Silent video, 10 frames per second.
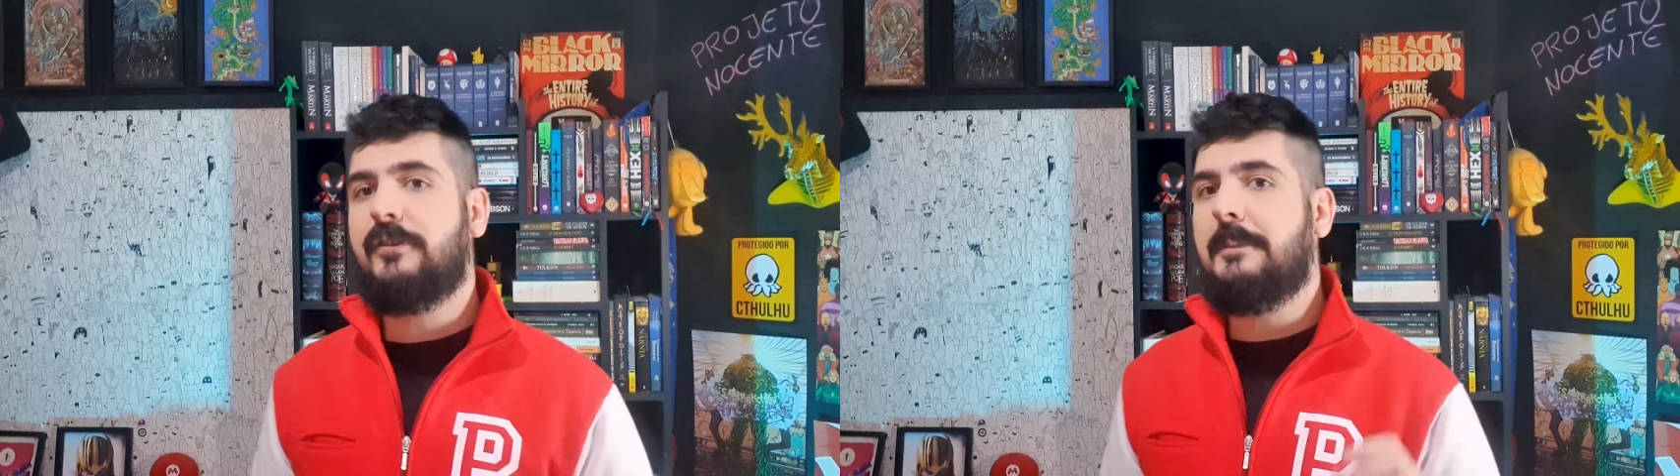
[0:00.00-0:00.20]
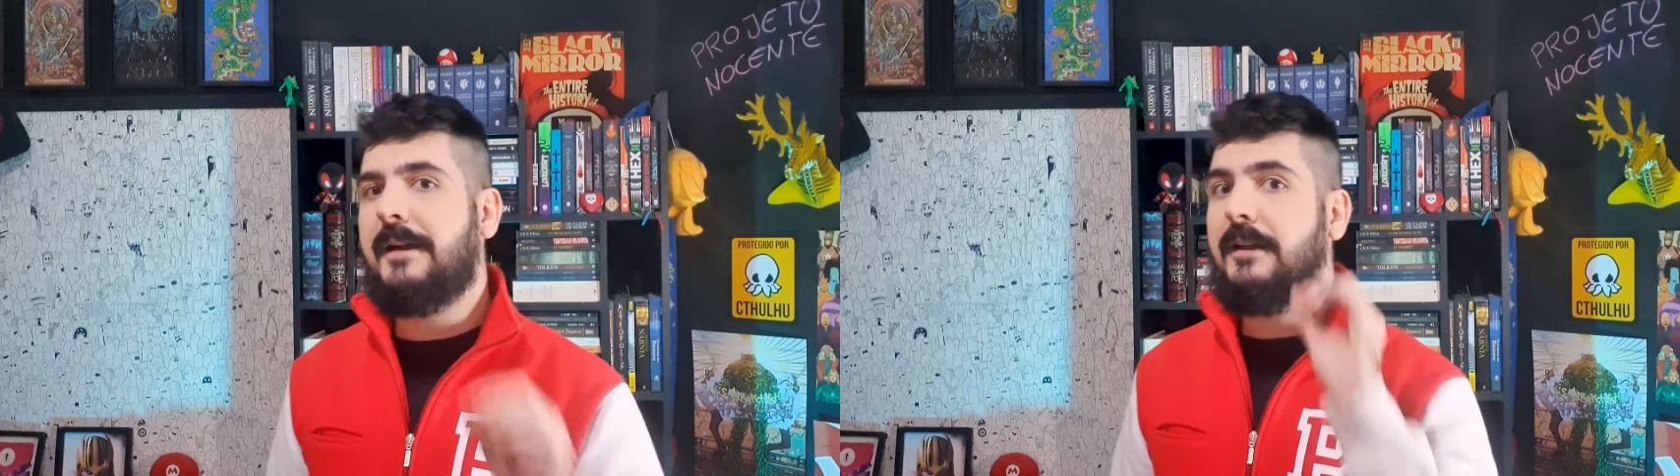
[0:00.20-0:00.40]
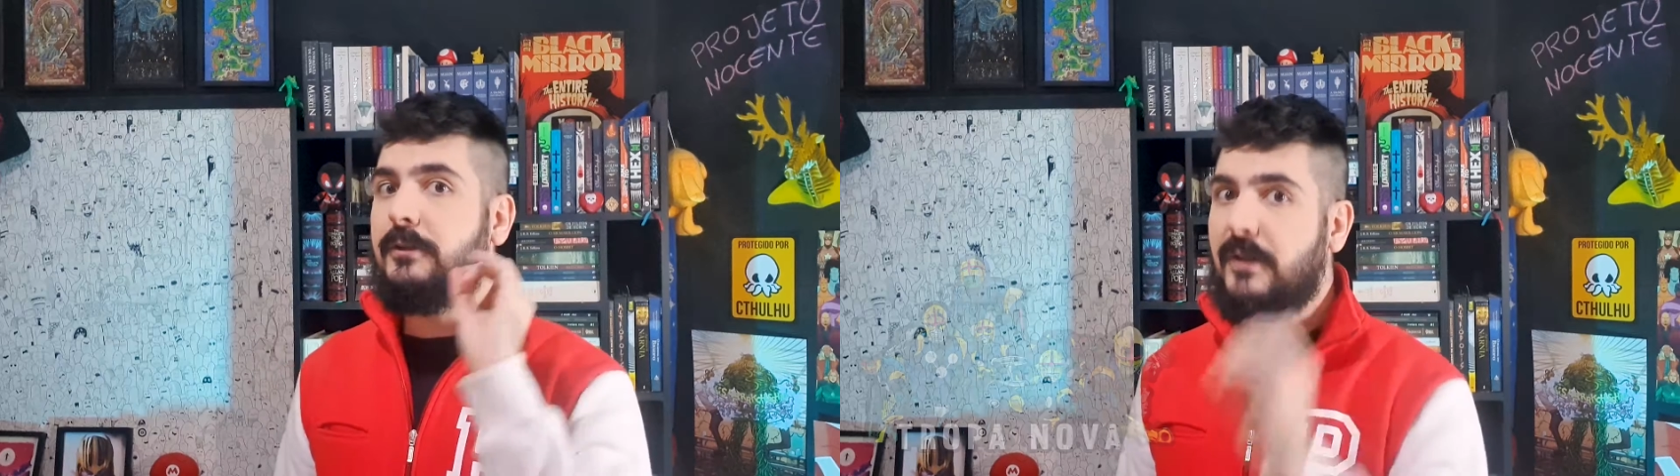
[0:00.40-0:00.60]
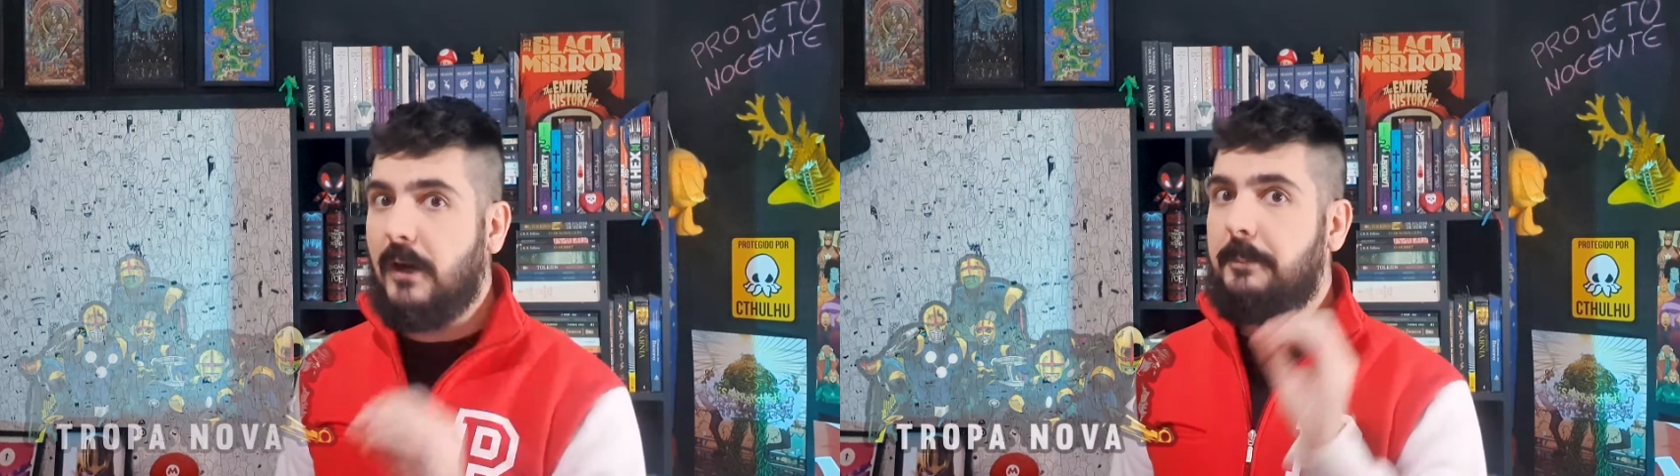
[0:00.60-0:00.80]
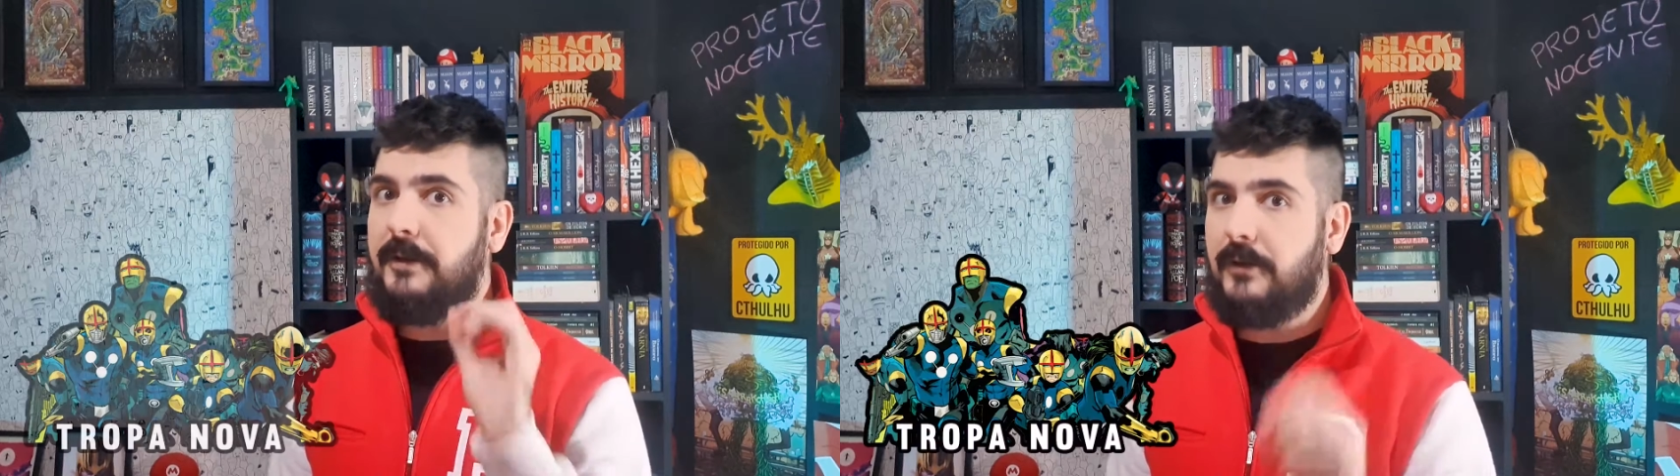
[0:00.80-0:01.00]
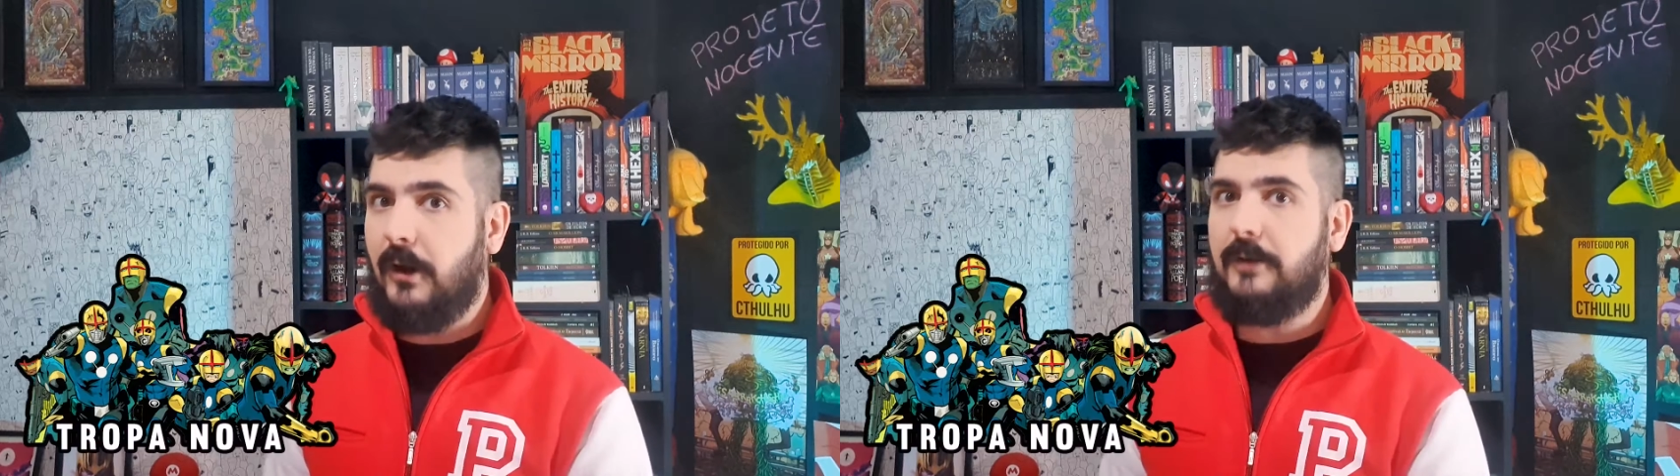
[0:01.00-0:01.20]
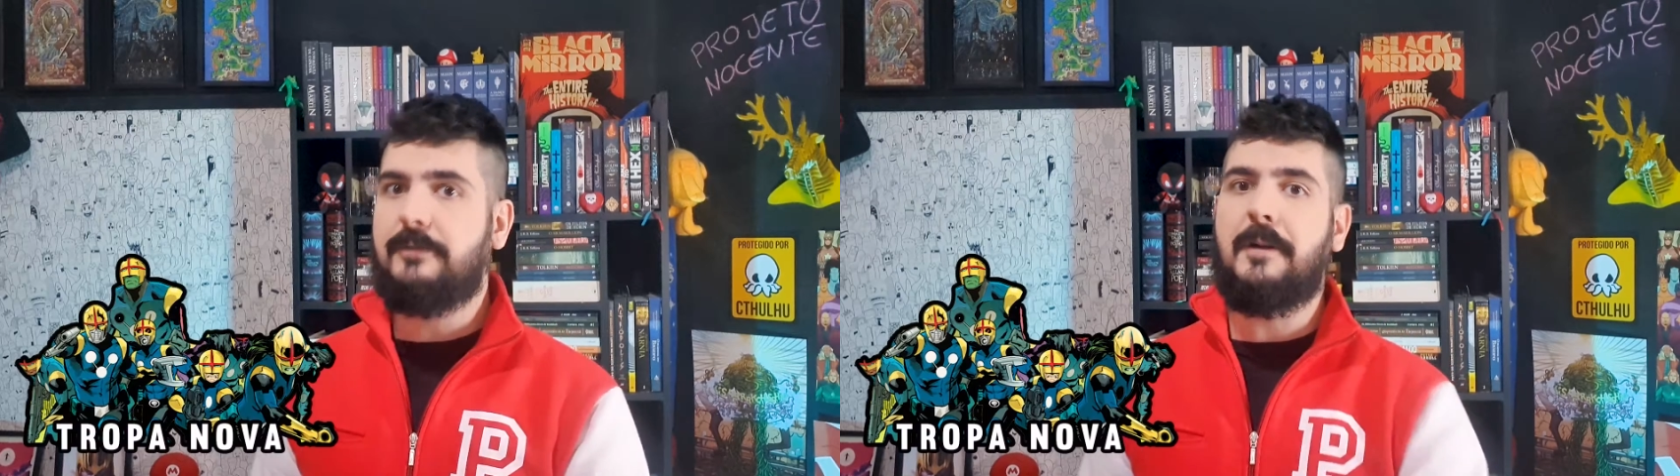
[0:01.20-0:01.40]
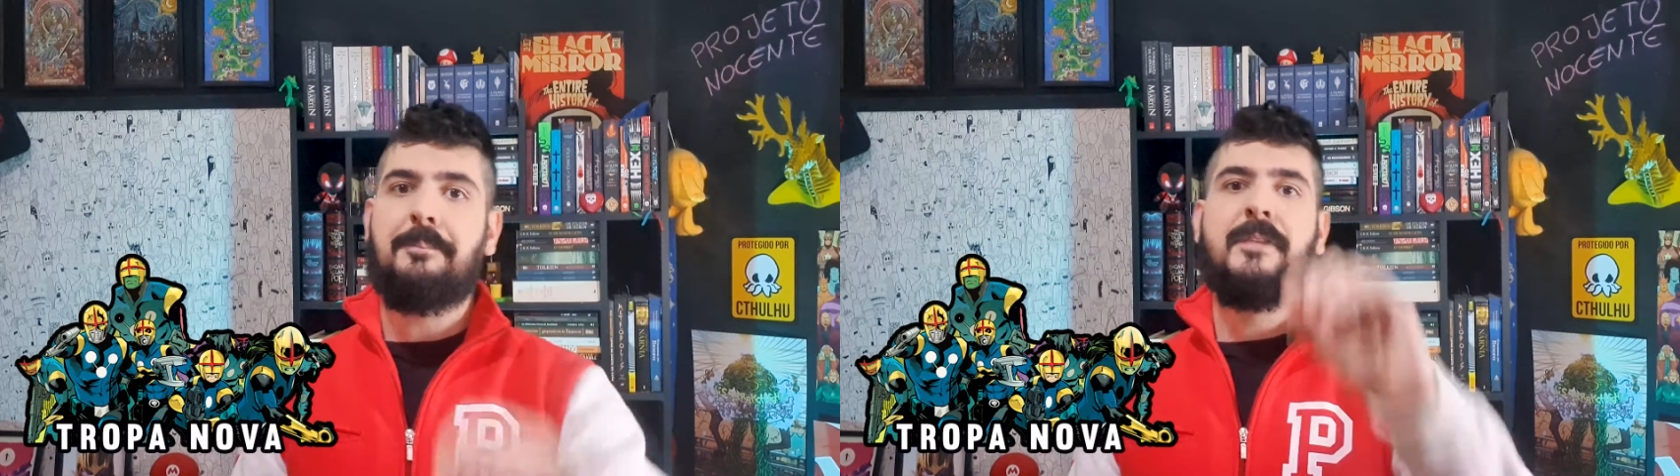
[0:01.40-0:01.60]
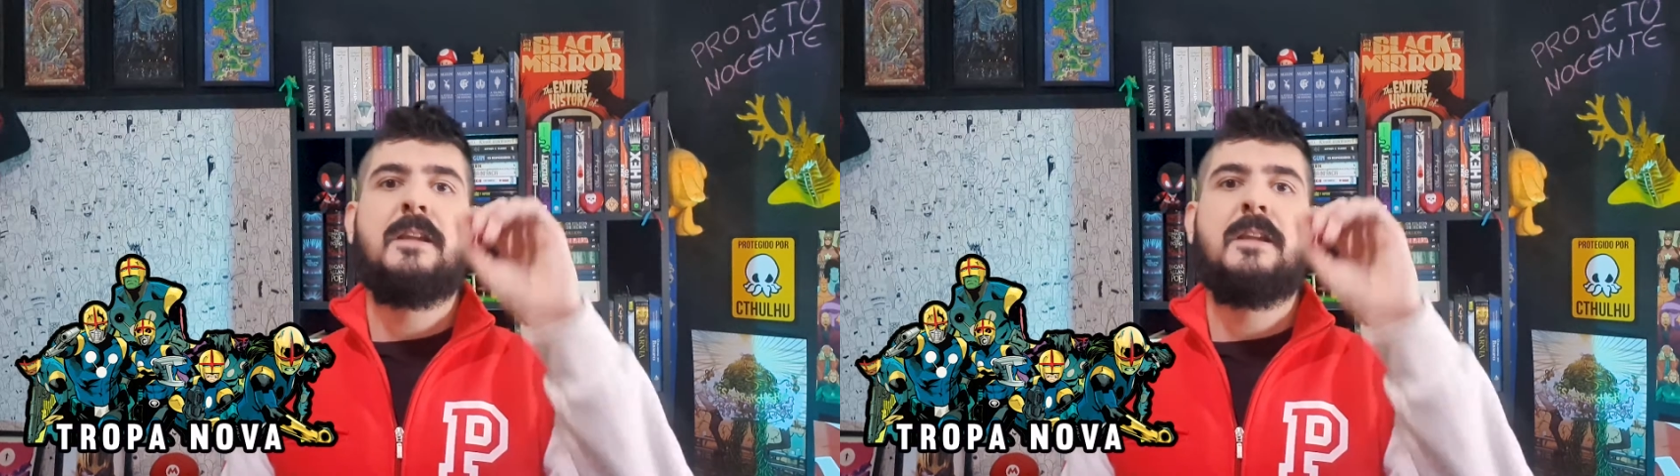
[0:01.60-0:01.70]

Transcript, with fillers: chamada Tropa Nova,